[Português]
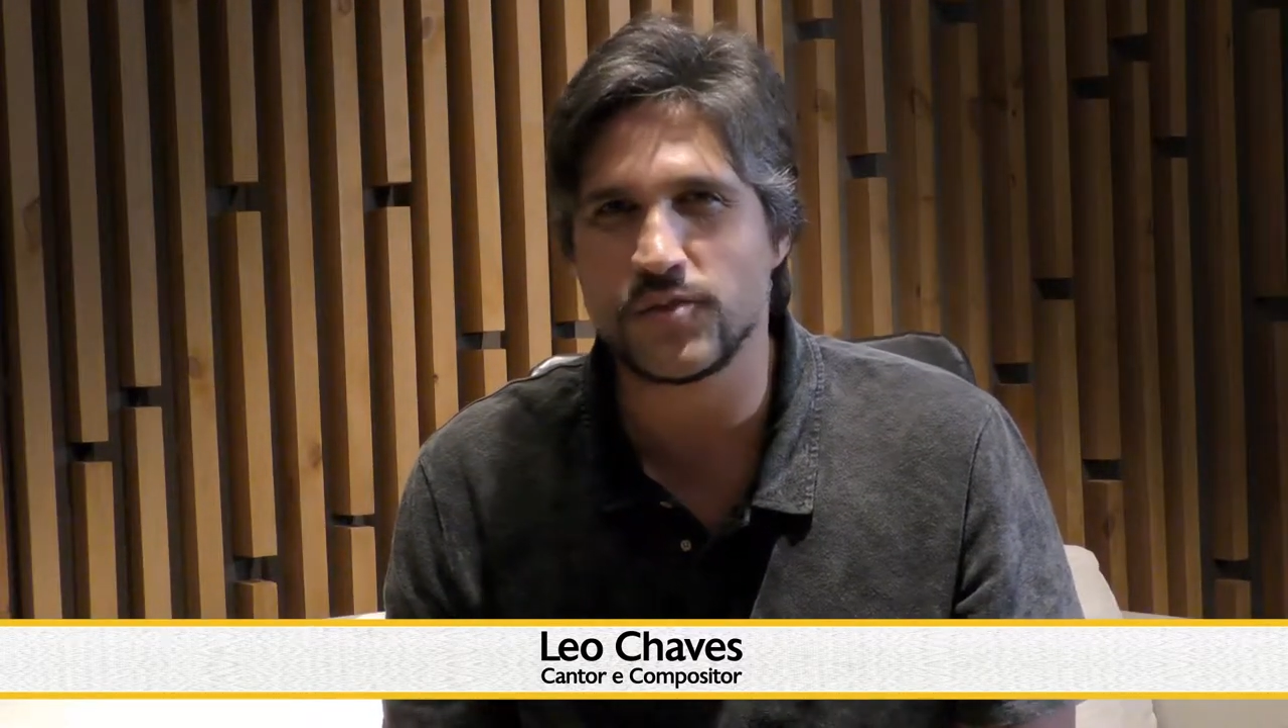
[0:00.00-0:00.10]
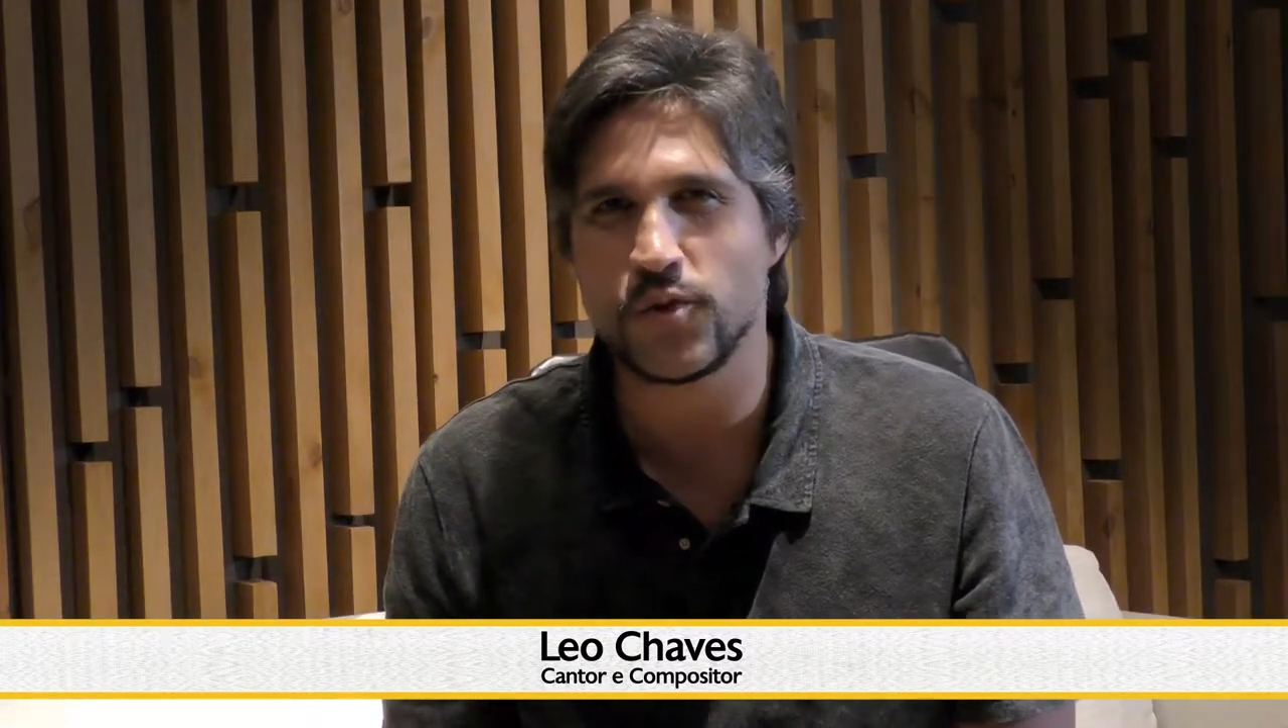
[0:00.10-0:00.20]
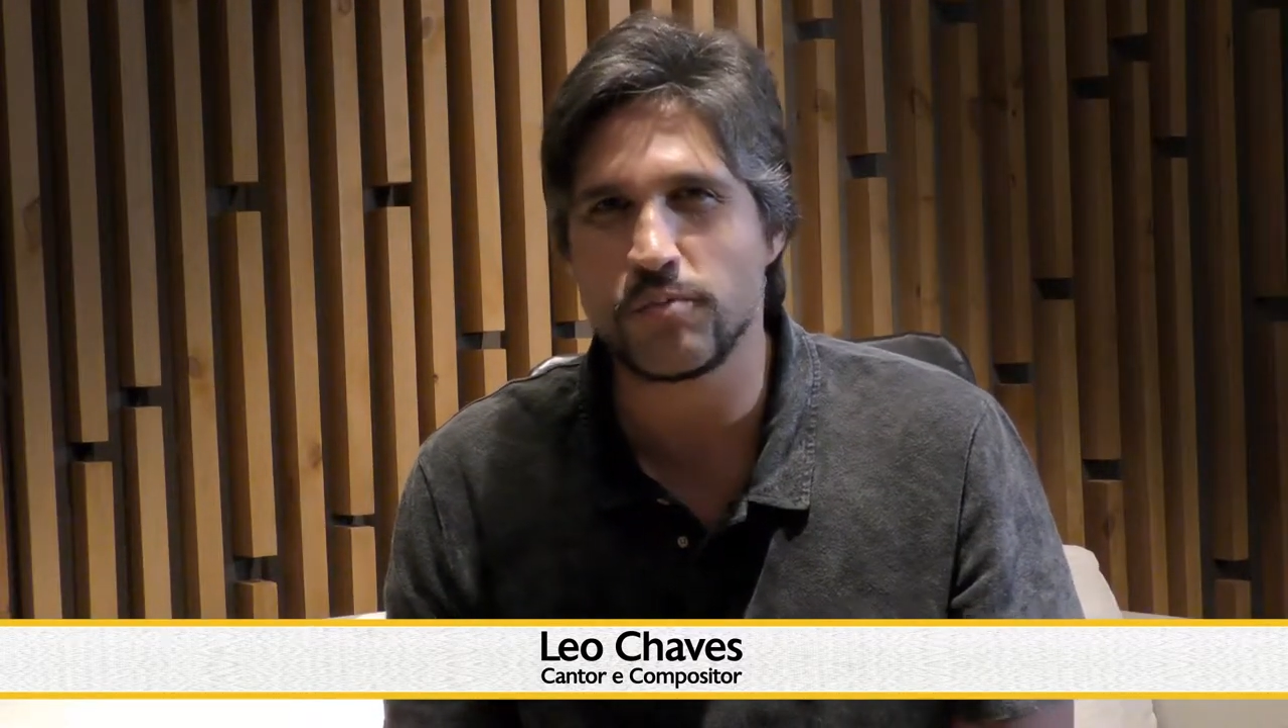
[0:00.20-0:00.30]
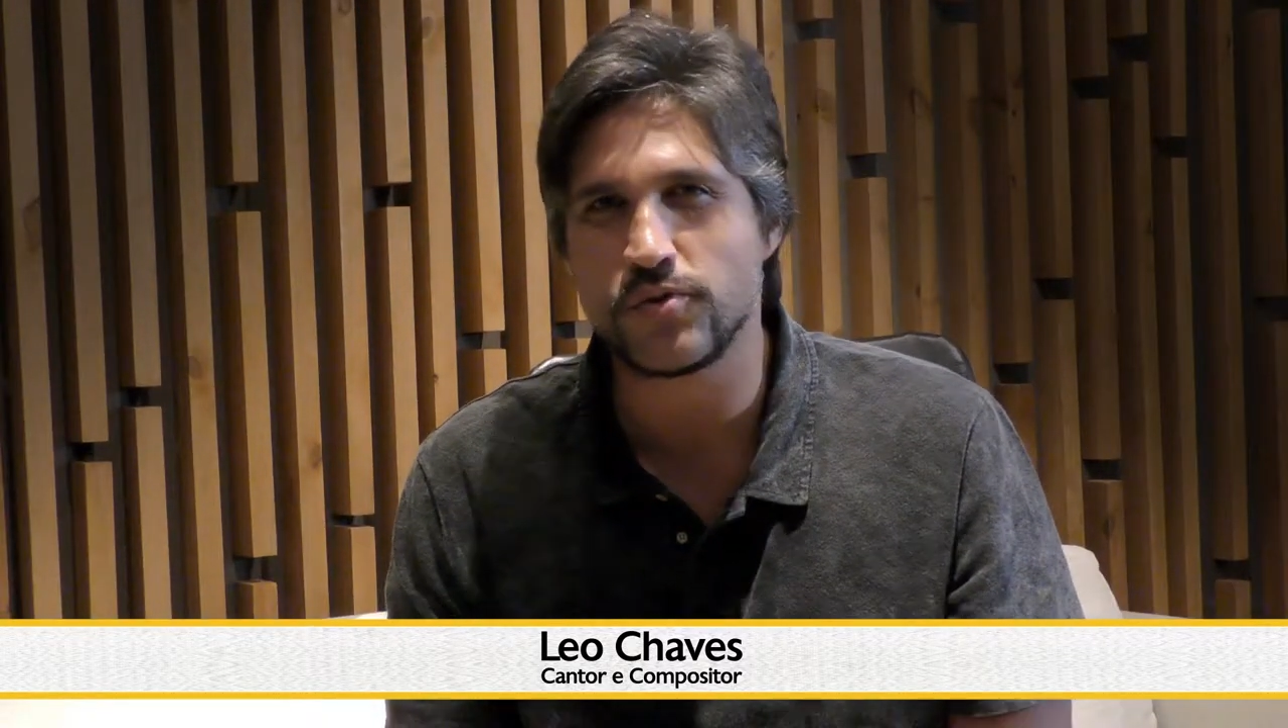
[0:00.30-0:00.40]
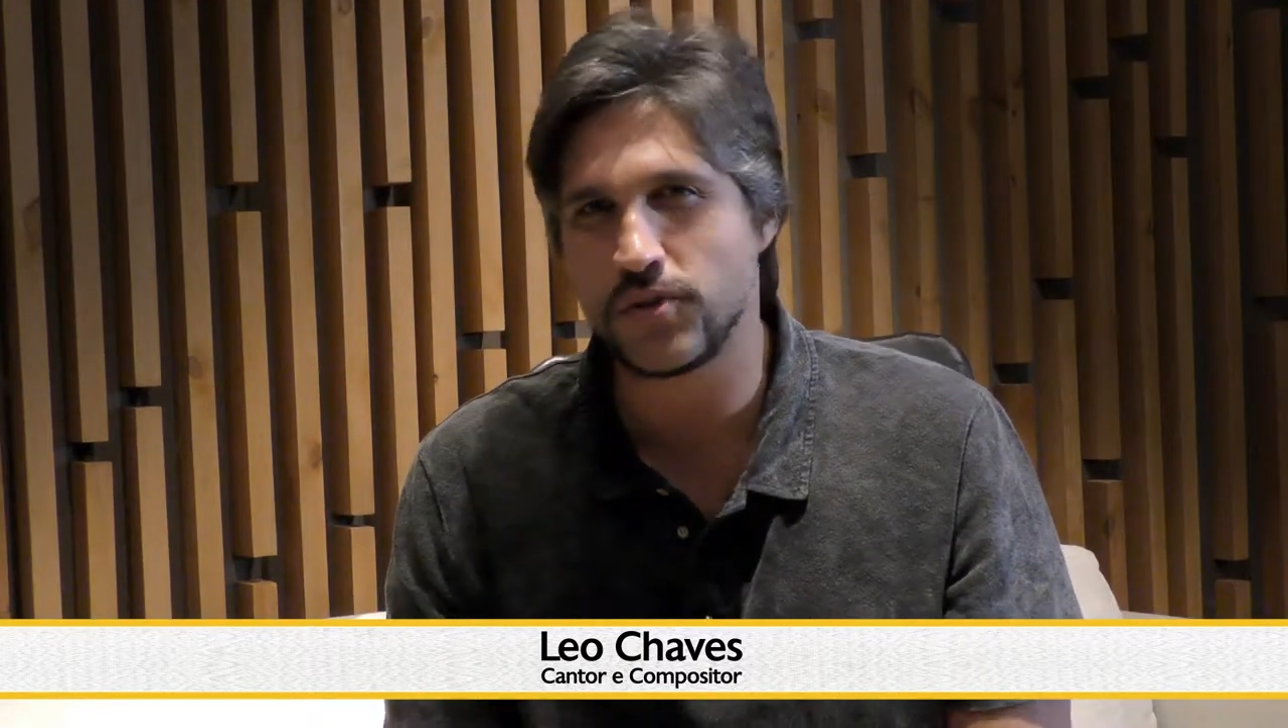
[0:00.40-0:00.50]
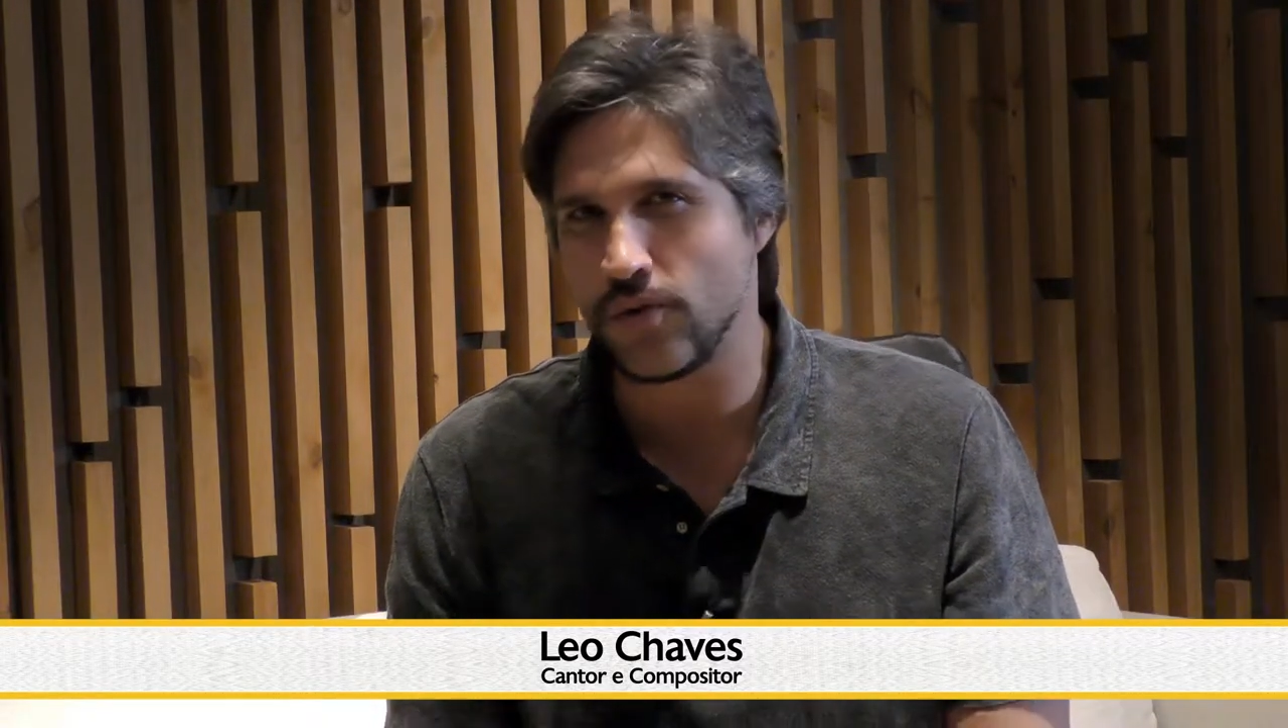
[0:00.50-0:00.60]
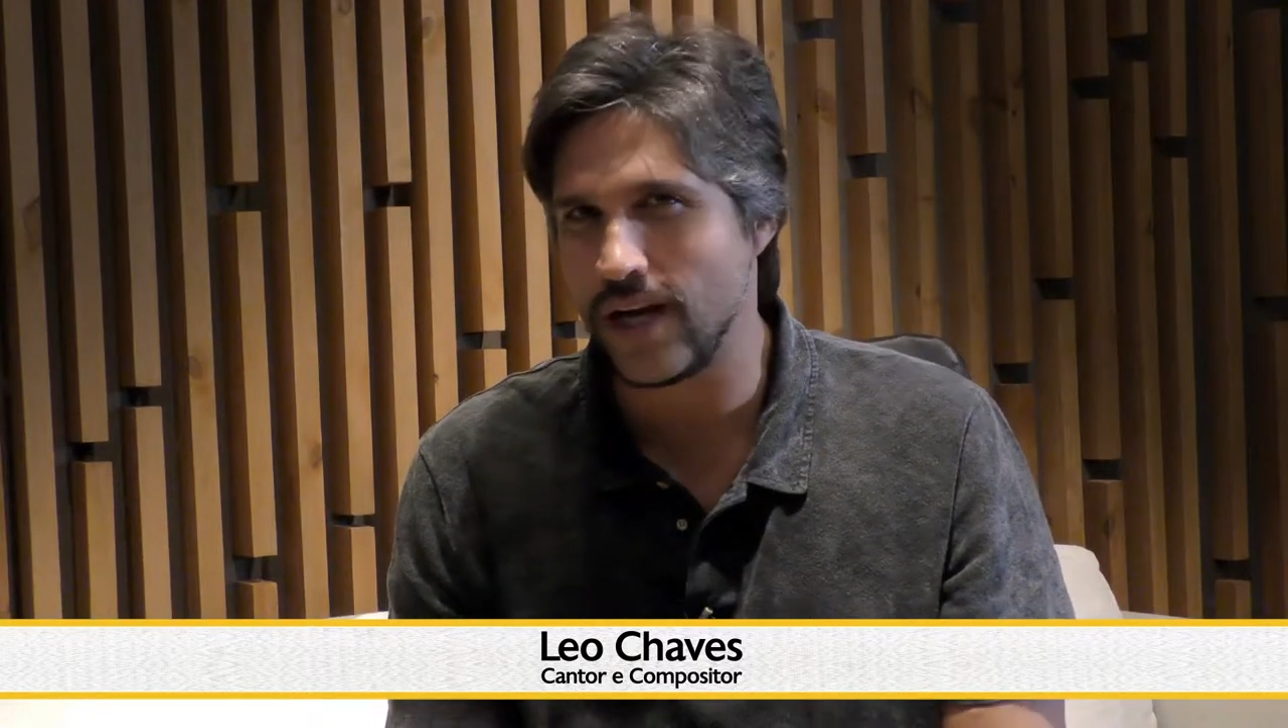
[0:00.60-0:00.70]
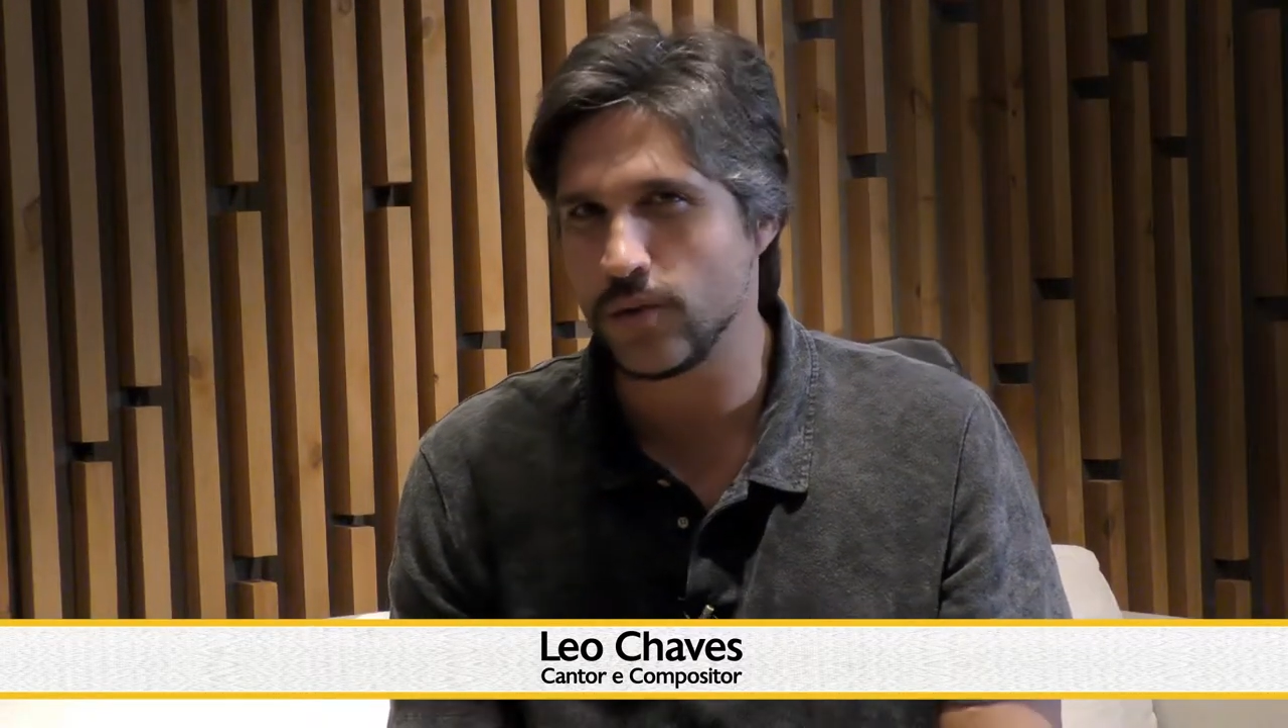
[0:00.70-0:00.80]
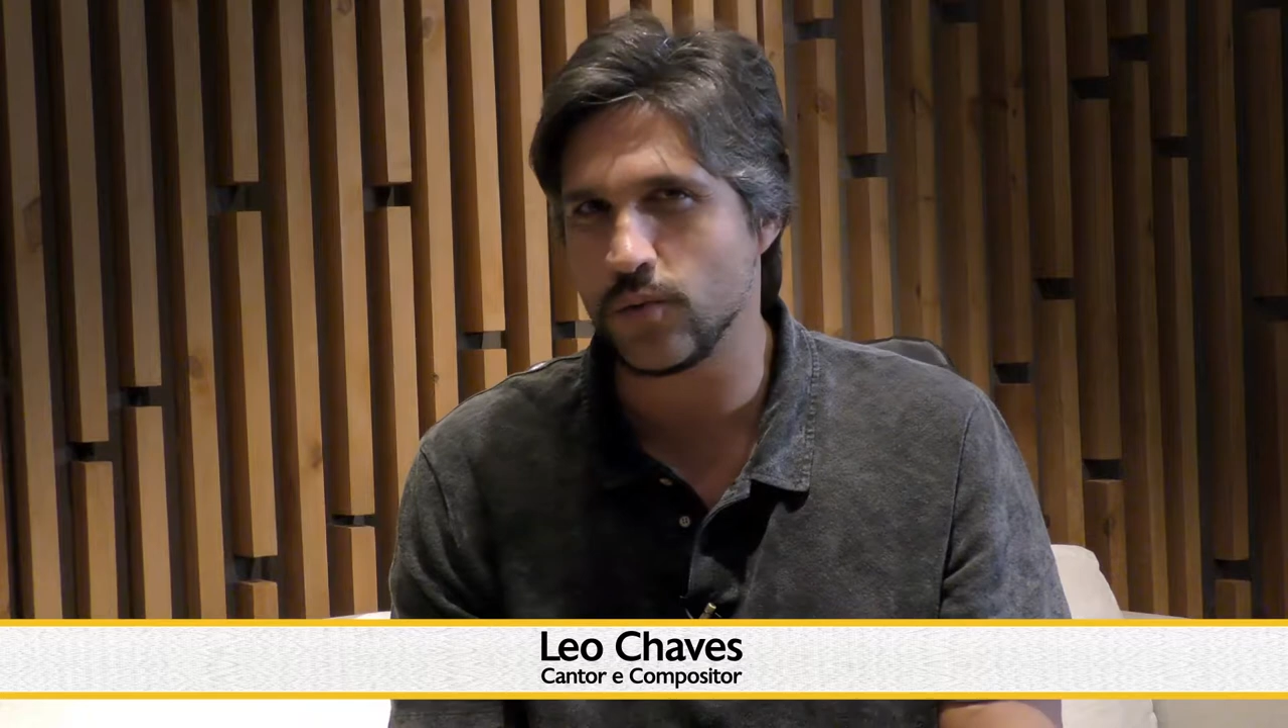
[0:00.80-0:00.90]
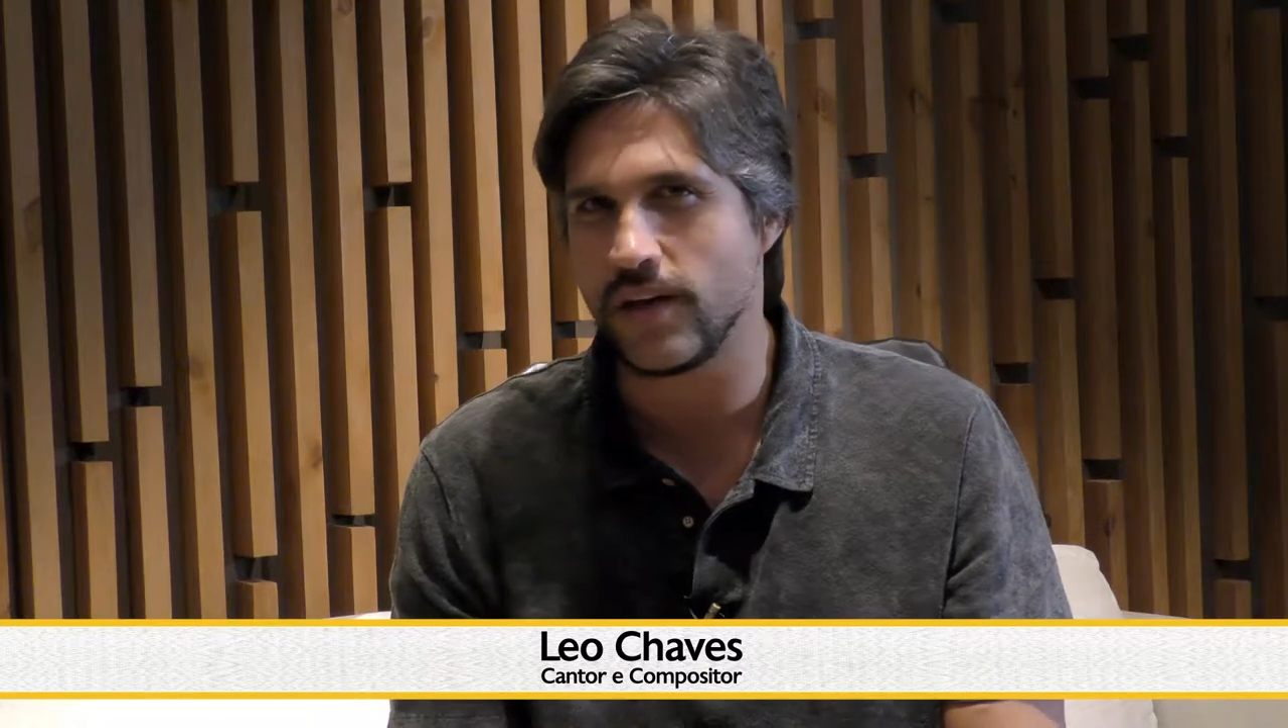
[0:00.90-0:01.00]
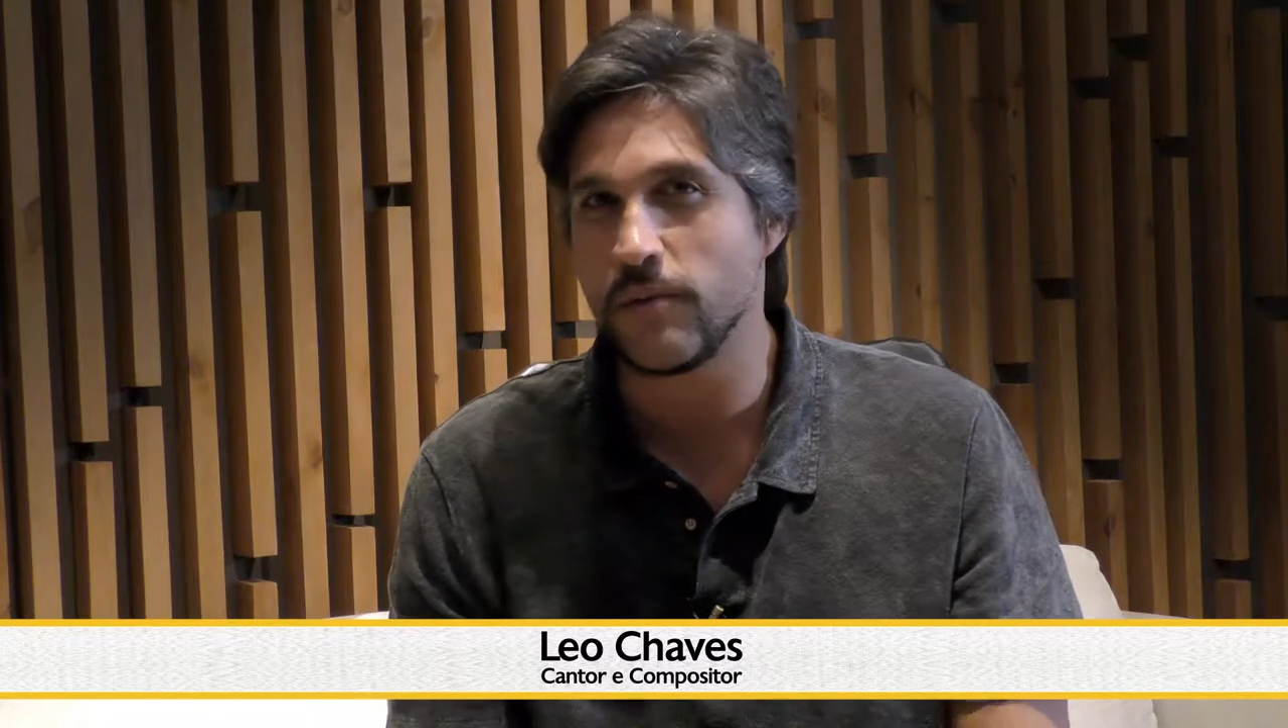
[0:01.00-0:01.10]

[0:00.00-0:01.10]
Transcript: sobre o seu lado